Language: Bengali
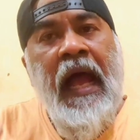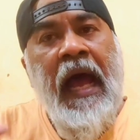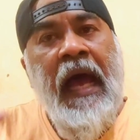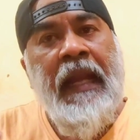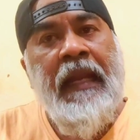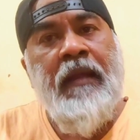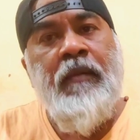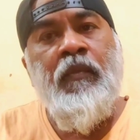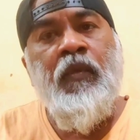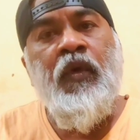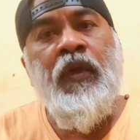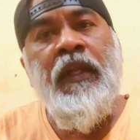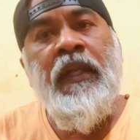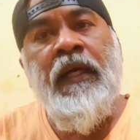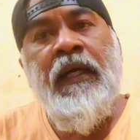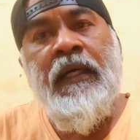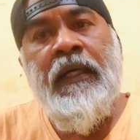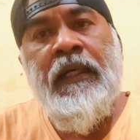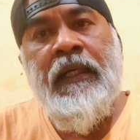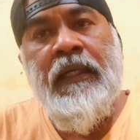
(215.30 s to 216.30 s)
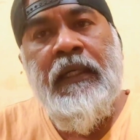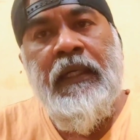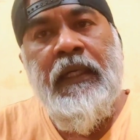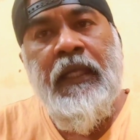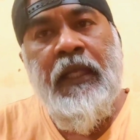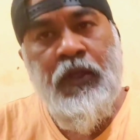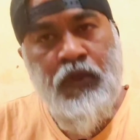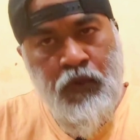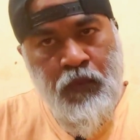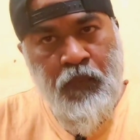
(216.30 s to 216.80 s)
আরেক মহিলা
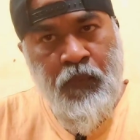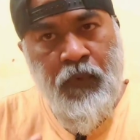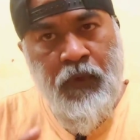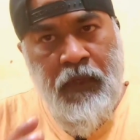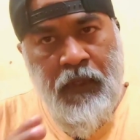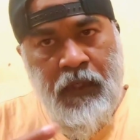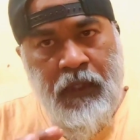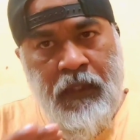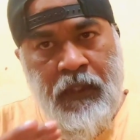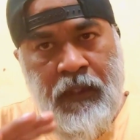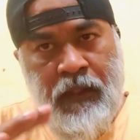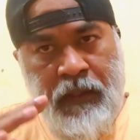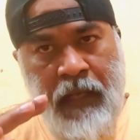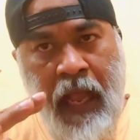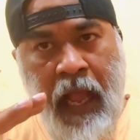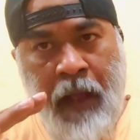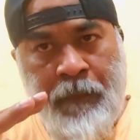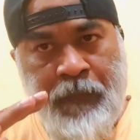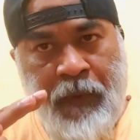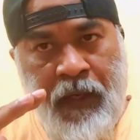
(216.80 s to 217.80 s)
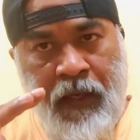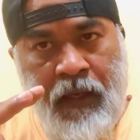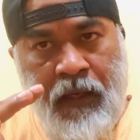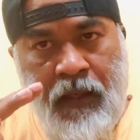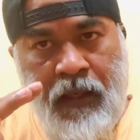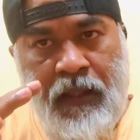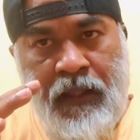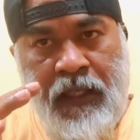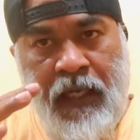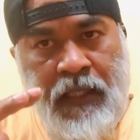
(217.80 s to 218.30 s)
একটু আপার
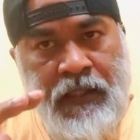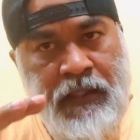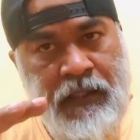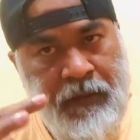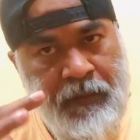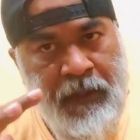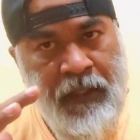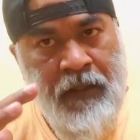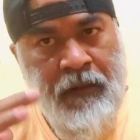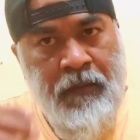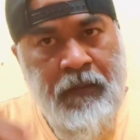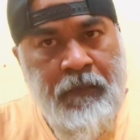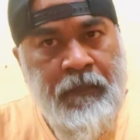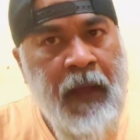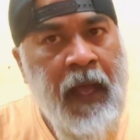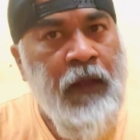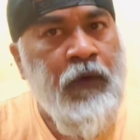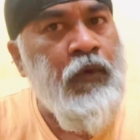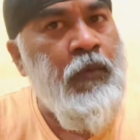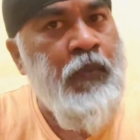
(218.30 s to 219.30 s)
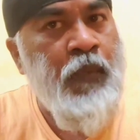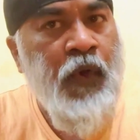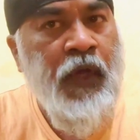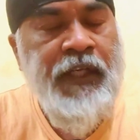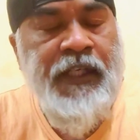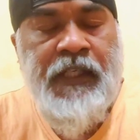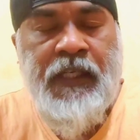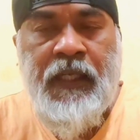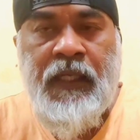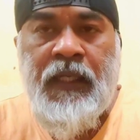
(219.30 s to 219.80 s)
ক্লাসের মানে ভালো
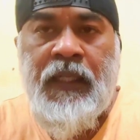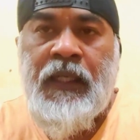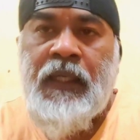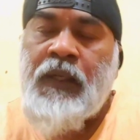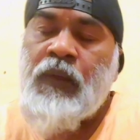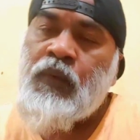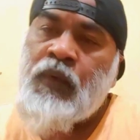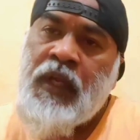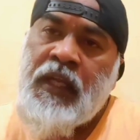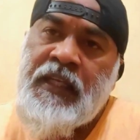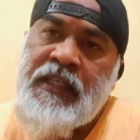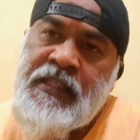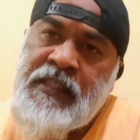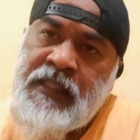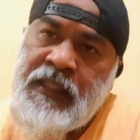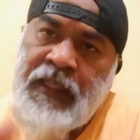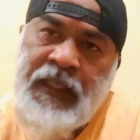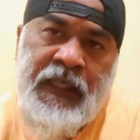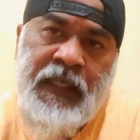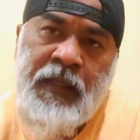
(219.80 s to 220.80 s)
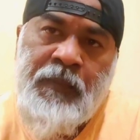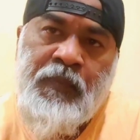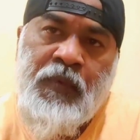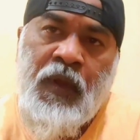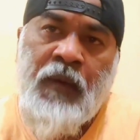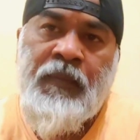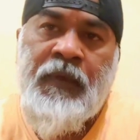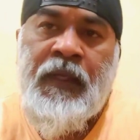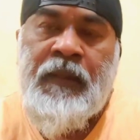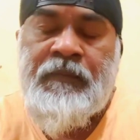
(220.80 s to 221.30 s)
পয়সাওয়ালা ওনার স্কিনে
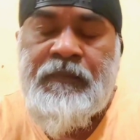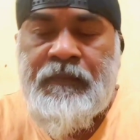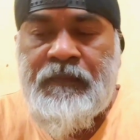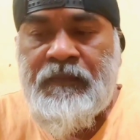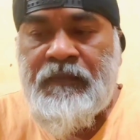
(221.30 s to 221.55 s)
প্রবলেম